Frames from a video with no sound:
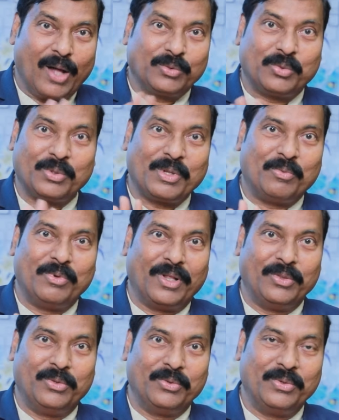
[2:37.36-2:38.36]
ఆతృత
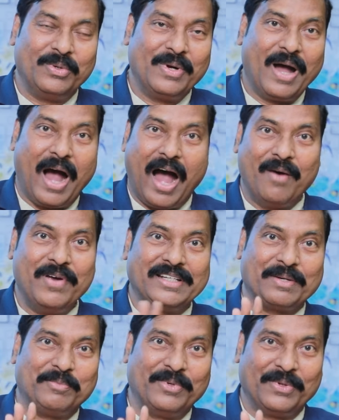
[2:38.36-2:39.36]
ఉండొద్దు
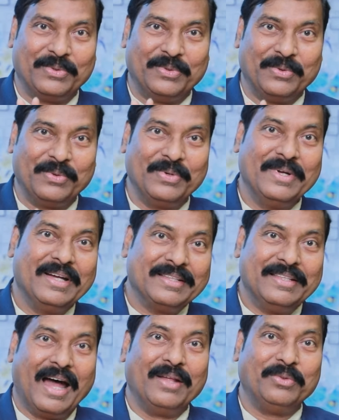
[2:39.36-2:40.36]
ఆవేశం ఉండొద్దు
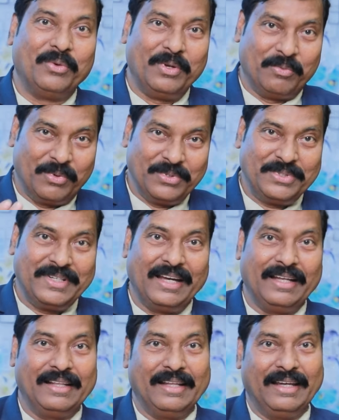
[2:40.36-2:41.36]
దాంతో
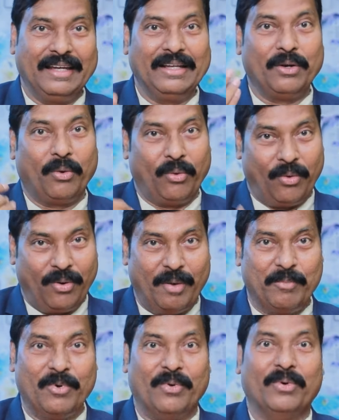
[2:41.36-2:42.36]
వచ్చేది
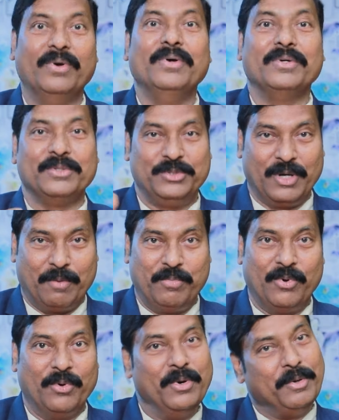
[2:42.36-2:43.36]
రోగము
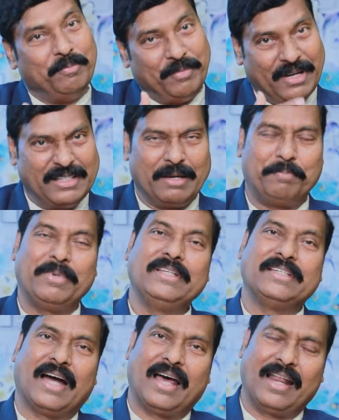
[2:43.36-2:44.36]
జబ్బు మీరు
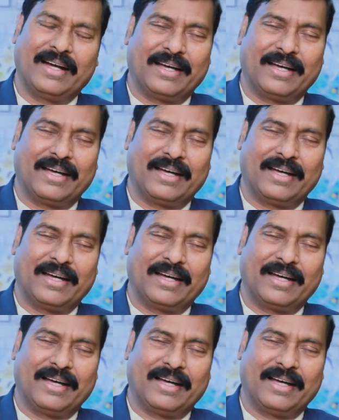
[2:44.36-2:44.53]
చెప్పింది చాలా